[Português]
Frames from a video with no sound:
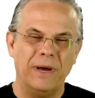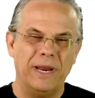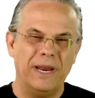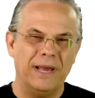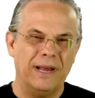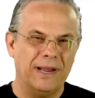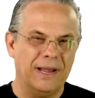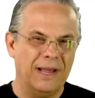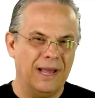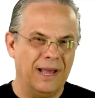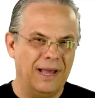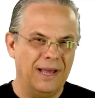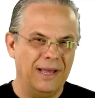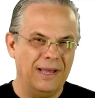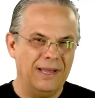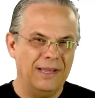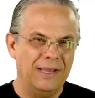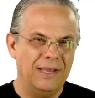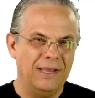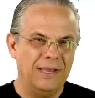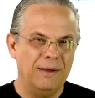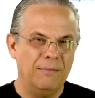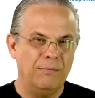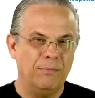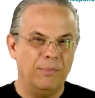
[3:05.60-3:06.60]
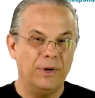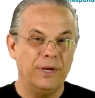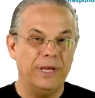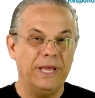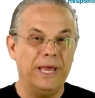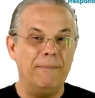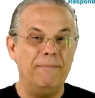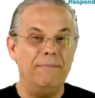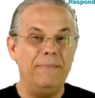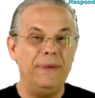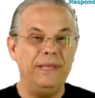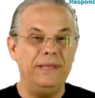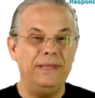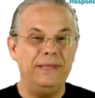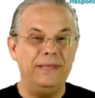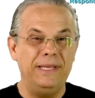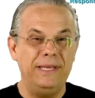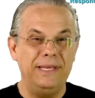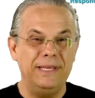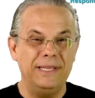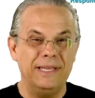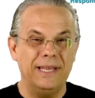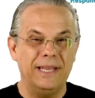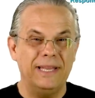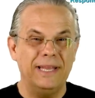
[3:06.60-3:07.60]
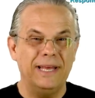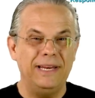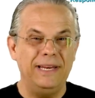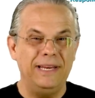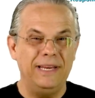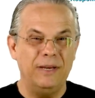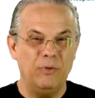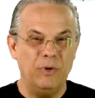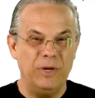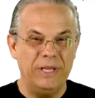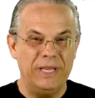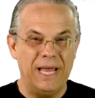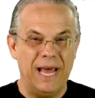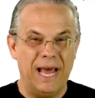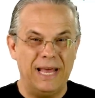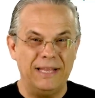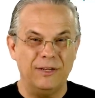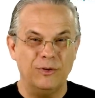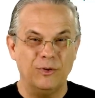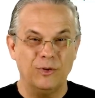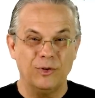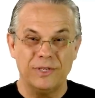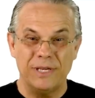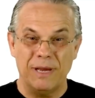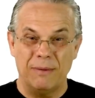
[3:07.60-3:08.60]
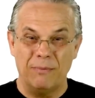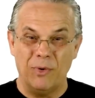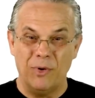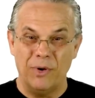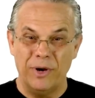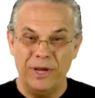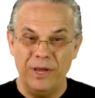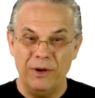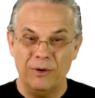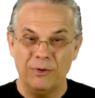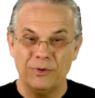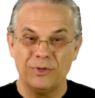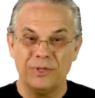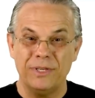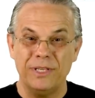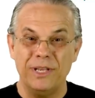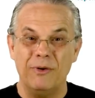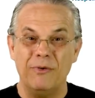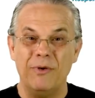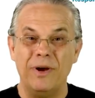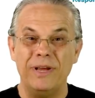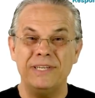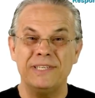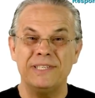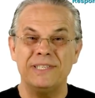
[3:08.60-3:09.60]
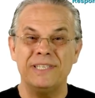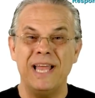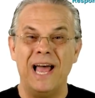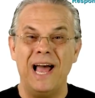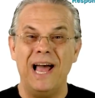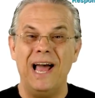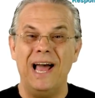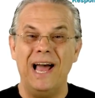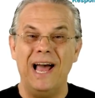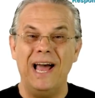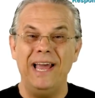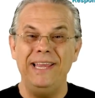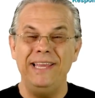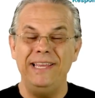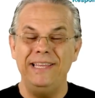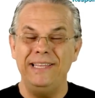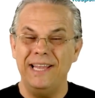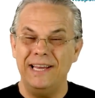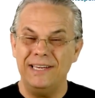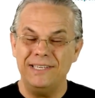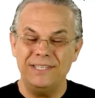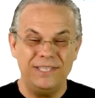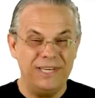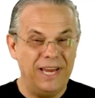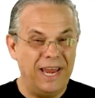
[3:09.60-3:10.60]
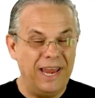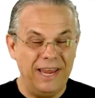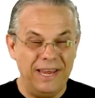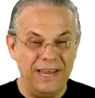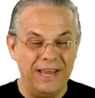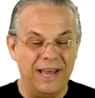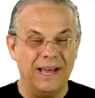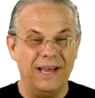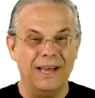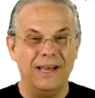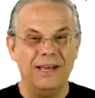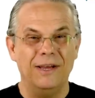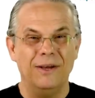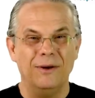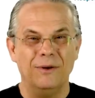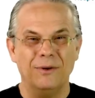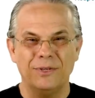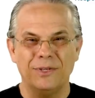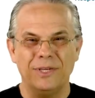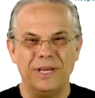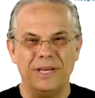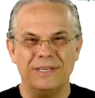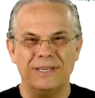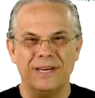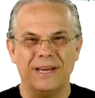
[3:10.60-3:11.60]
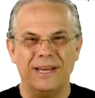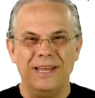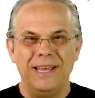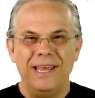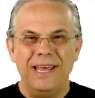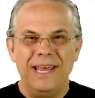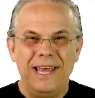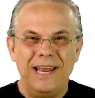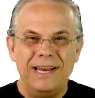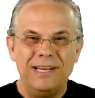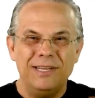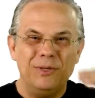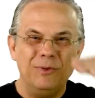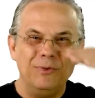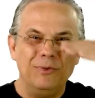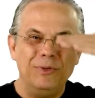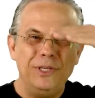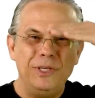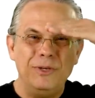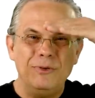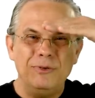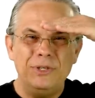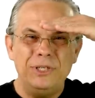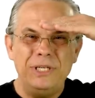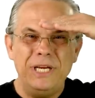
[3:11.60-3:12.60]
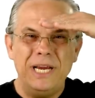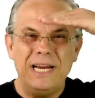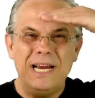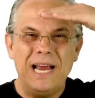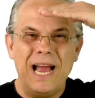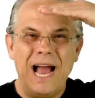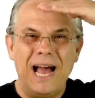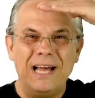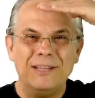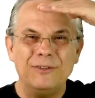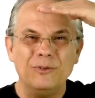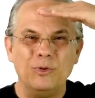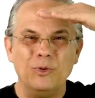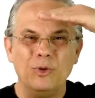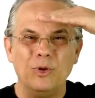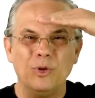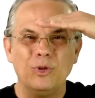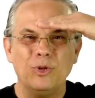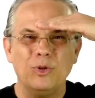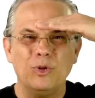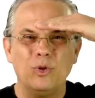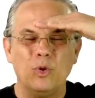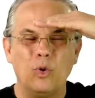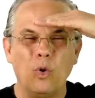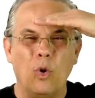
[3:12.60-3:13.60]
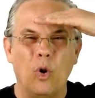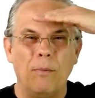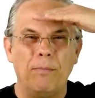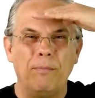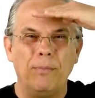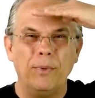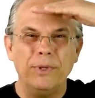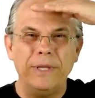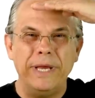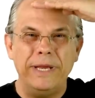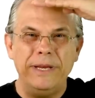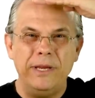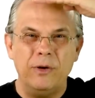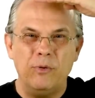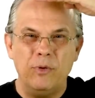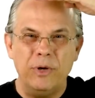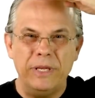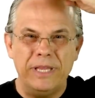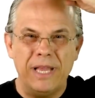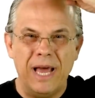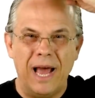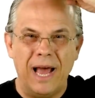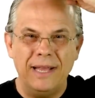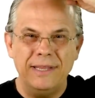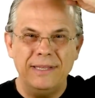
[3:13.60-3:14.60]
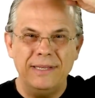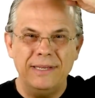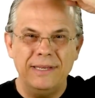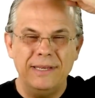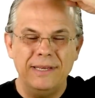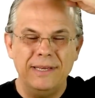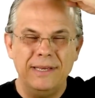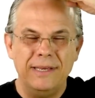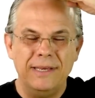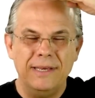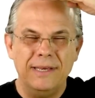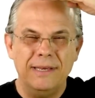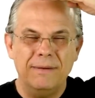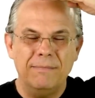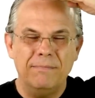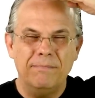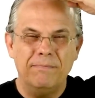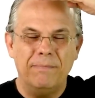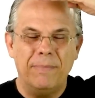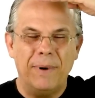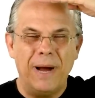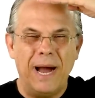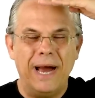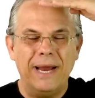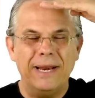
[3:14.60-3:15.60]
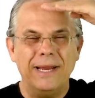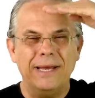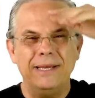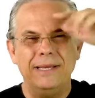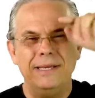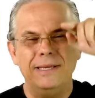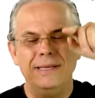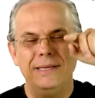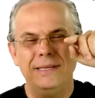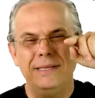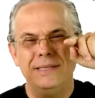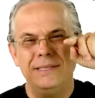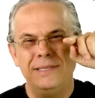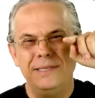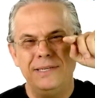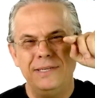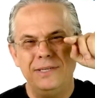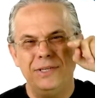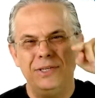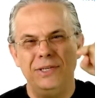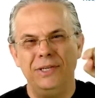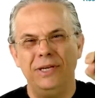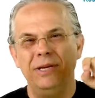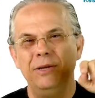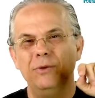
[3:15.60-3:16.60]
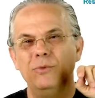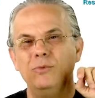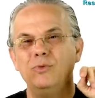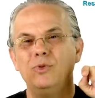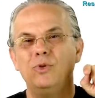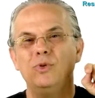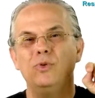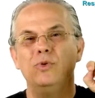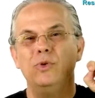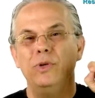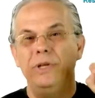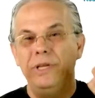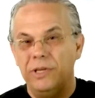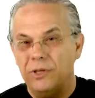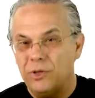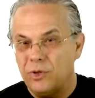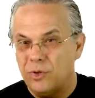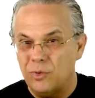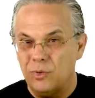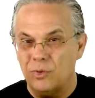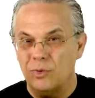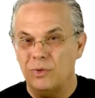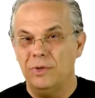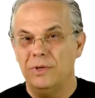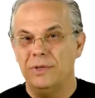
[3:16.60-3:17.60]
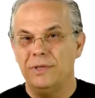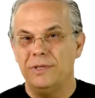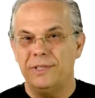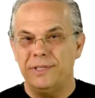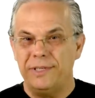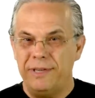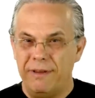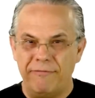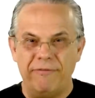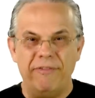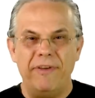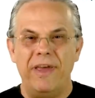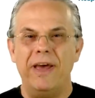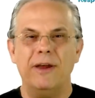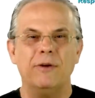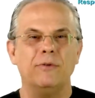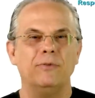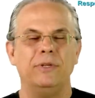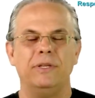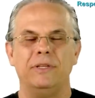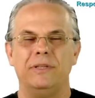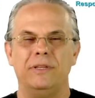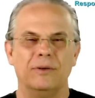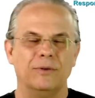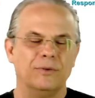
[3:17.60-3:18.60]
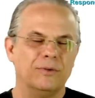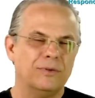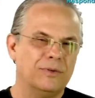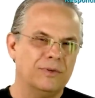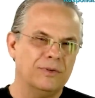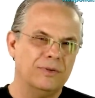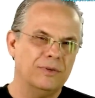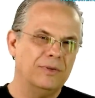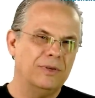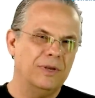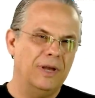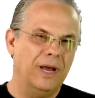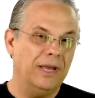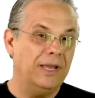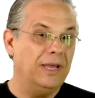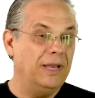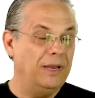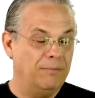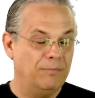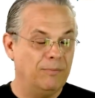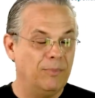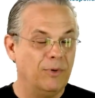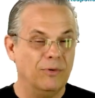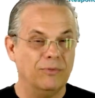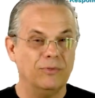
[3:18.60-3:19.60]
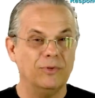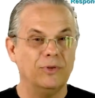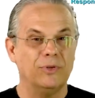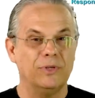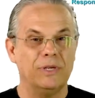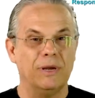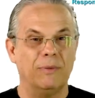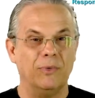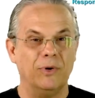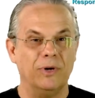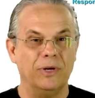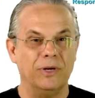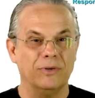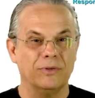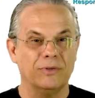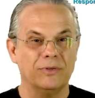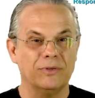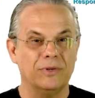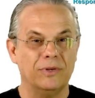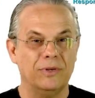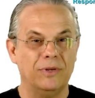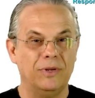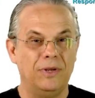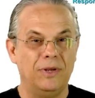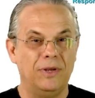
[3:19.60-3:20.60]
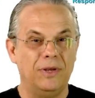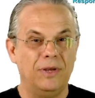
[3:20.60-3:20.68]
para cá, porque a medida da iniquidade dos amorreus não está ainda cheia. Ou seja, eles não tinham chegado no topo da iniquidade para exigirem um juízo severo de Deus, aquele povo dos amorreus.